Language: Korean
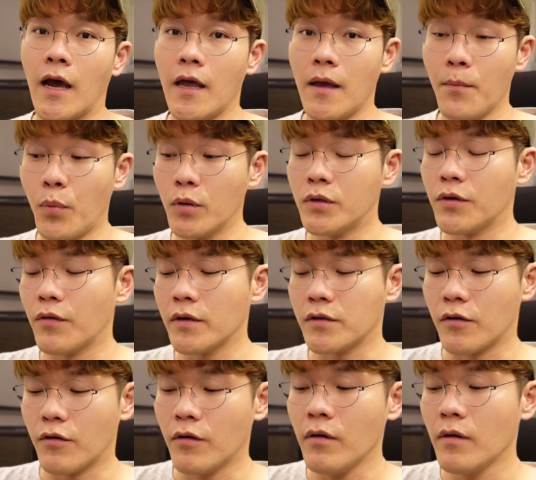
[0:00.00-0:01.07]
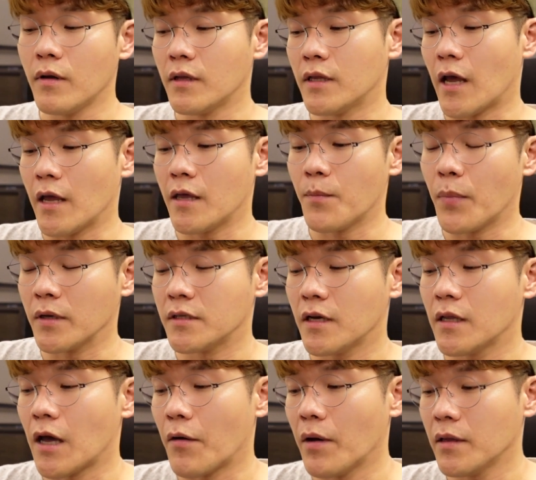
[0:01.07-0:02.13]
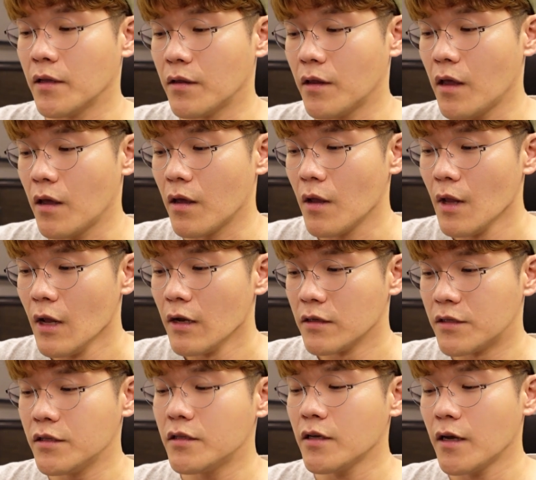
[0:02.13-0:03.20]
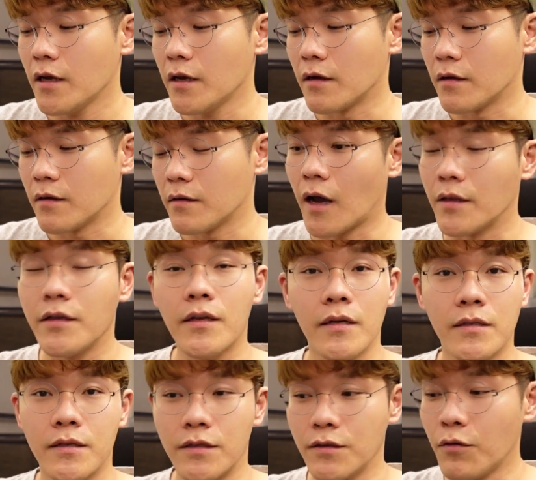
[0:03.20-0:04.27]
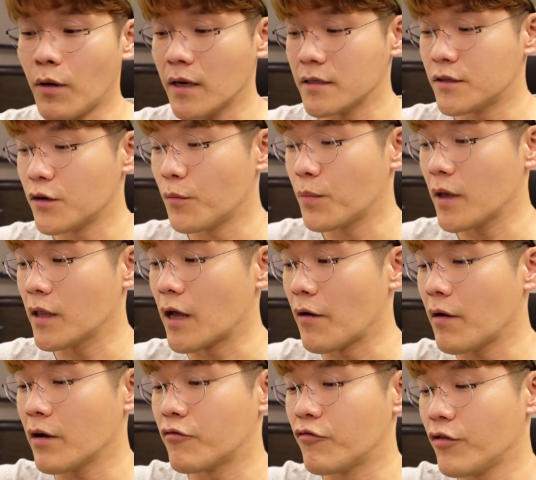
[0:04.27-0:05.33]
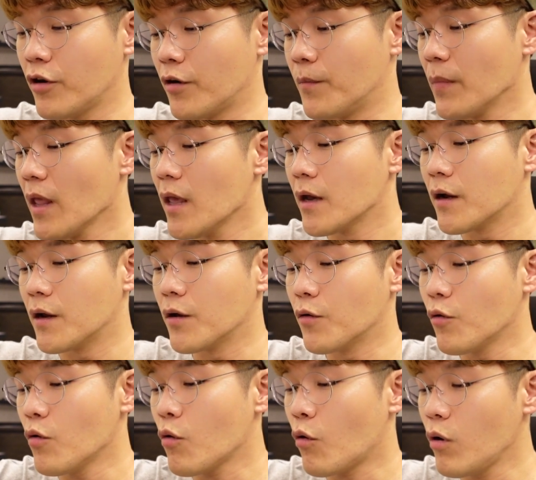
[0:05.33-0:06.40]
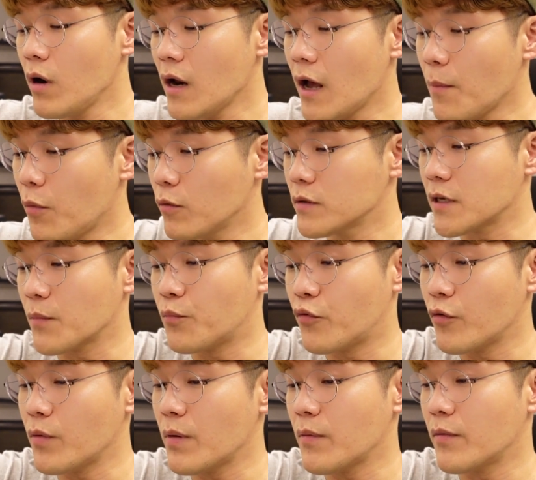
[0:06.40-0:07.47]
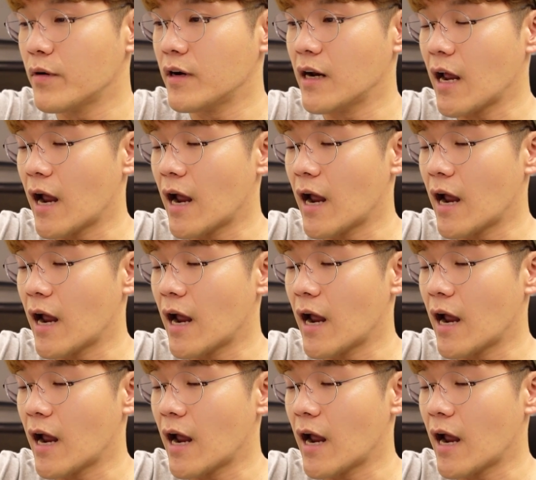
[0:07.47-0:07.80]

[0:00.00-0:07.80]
하얀 폰트로 해서 나이키 박스가 나왔는데 진짜 아디다스화스럽게 나왔고요 그리고 콜라보 제품임을